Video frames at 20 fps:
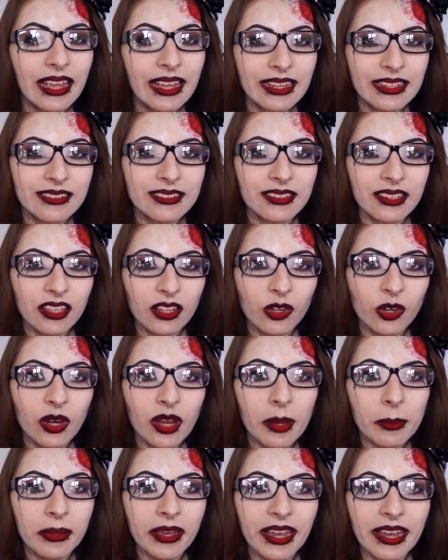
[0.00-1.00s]
Et cinq ans
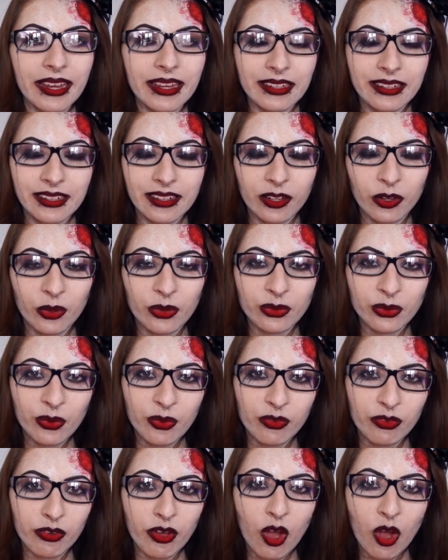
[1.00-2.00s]
après, il les
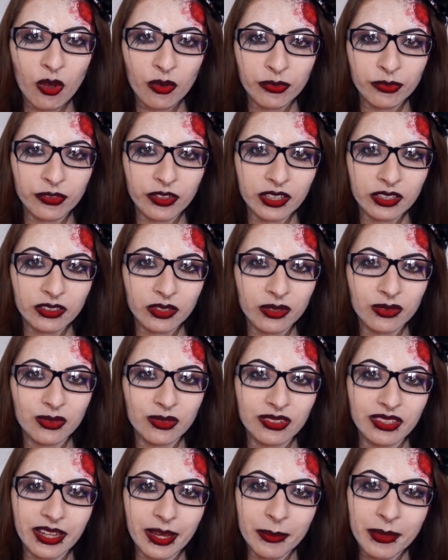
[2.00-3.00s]
retrouve enfin dans
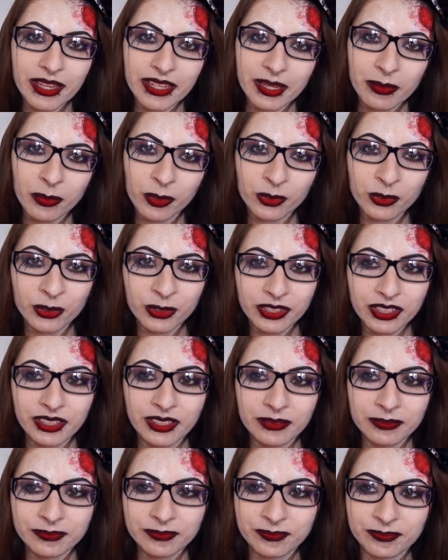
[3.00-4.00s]
une cabane
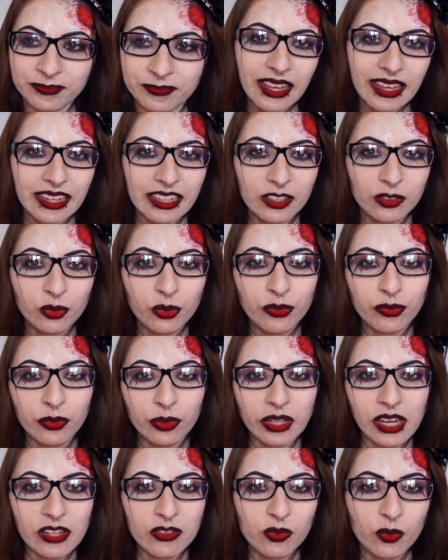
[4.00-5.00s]
abandonnée. Et donc, vu
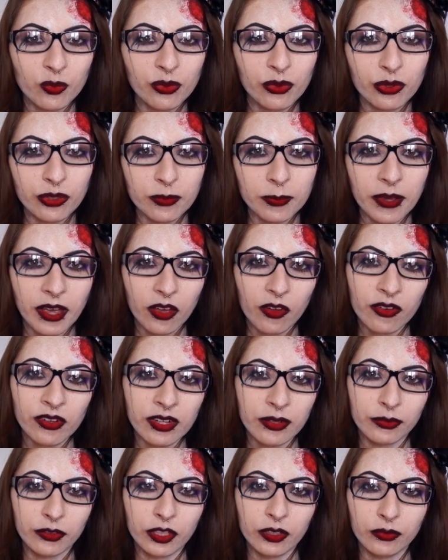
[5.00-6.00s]
qu'elles ont plus de parents,
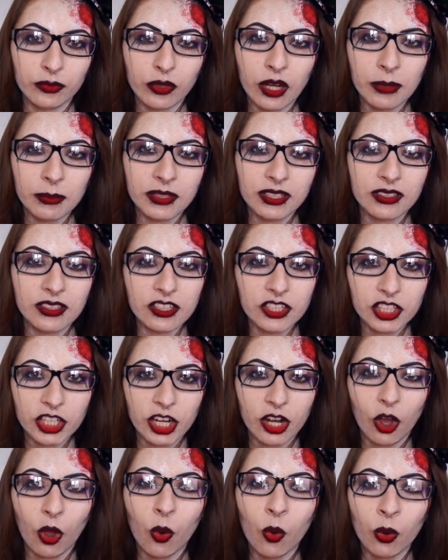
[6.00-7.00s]
les filles vont habiter chez
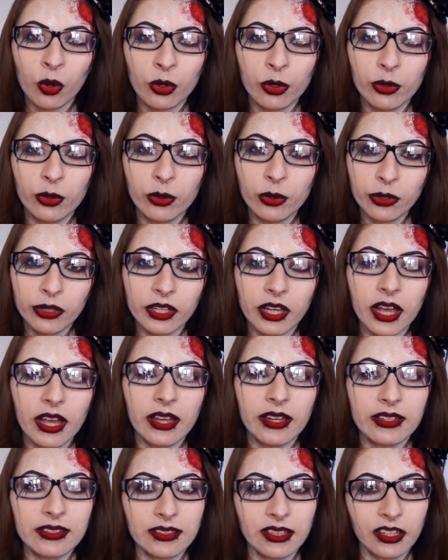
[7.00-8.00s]
leur oncle Lucas
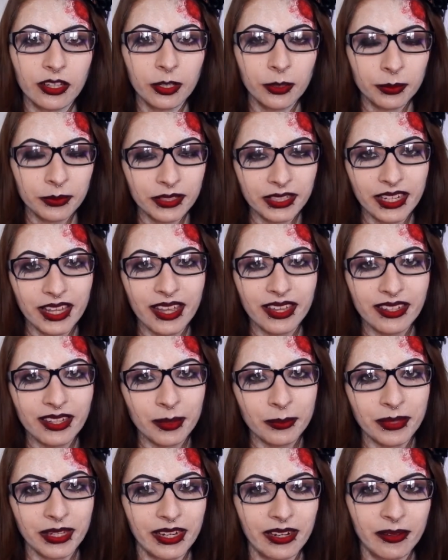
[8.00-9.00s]
et sa copine
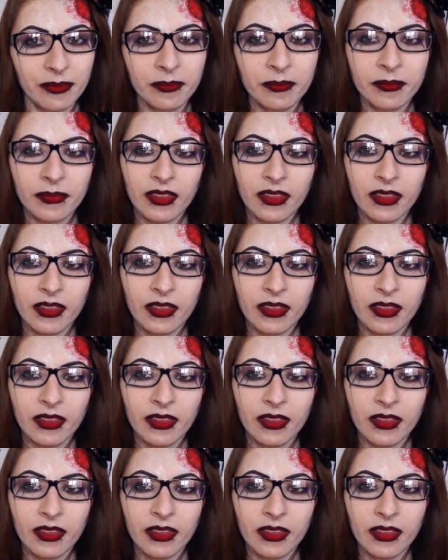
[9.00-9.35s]
Annabelle.